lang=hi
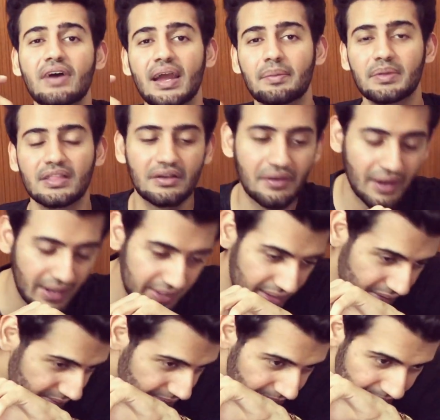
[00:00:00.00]
vibe in the dry
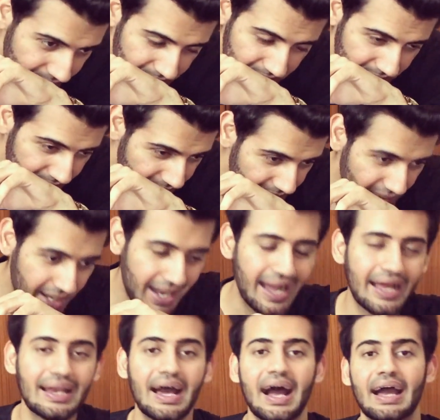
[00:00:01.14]
down
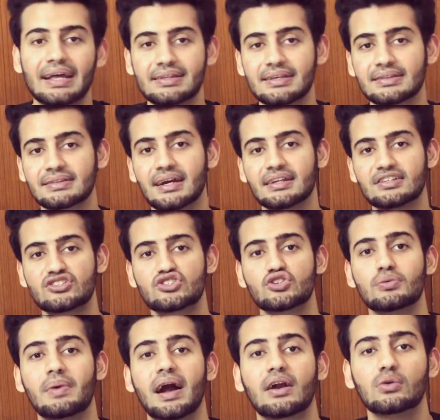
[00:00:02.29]
and I think that is
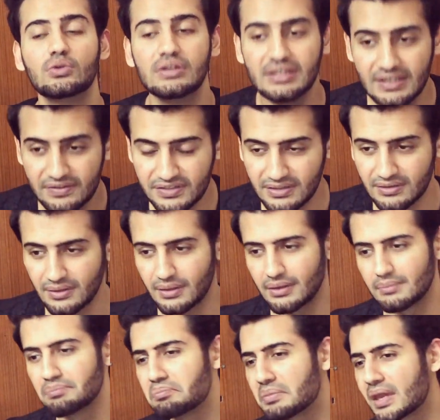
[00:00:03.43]
tobacco leaves
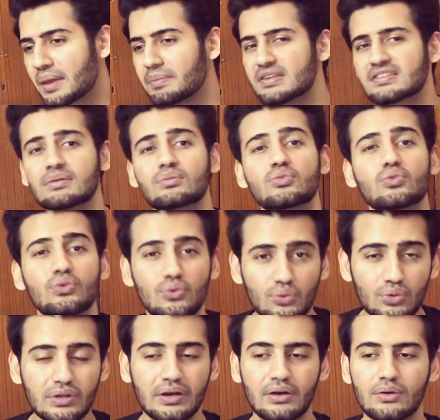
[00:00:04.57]
maybe some
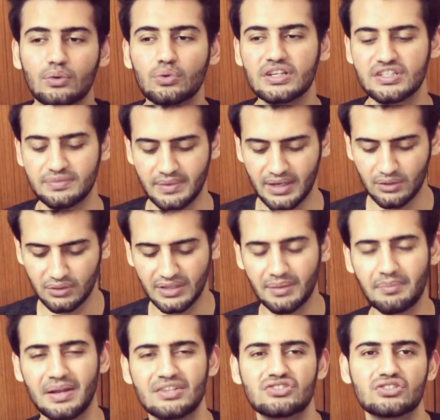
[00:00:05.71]
wood wood is my I don't think
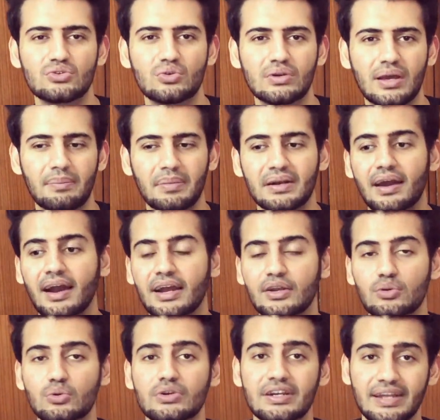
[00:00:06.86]
mention note hai but I
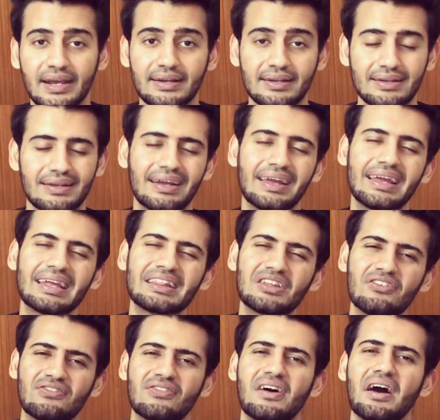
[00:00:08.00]
do detect in
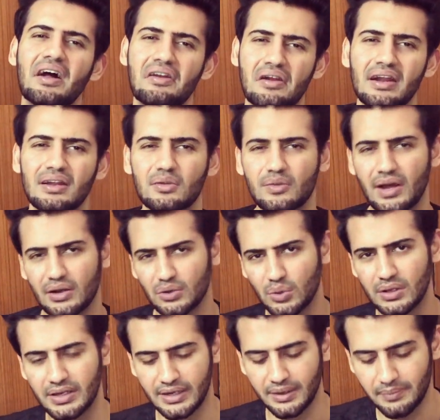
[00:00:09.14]
the far dry down that too
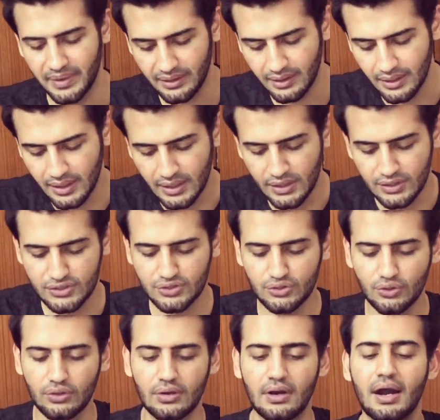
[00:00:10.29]
a little bit
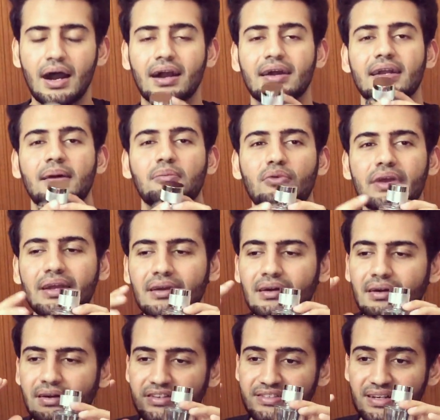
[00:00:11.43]
so agar aapko ek
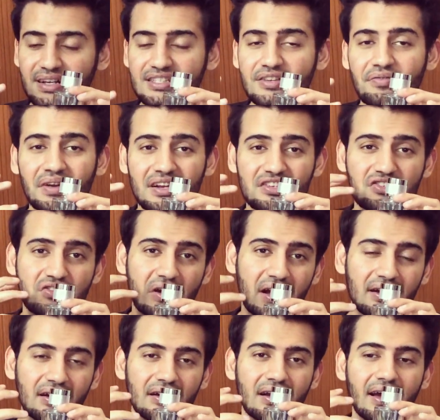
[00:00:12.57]
rasasi fragrance try
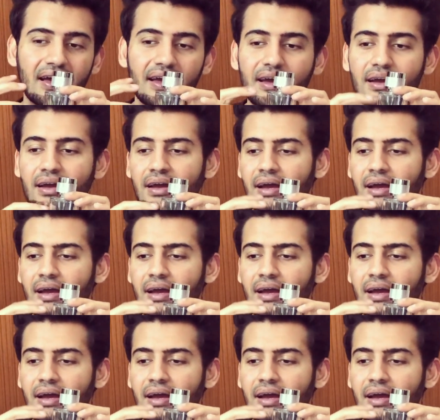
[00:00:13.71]
karna hai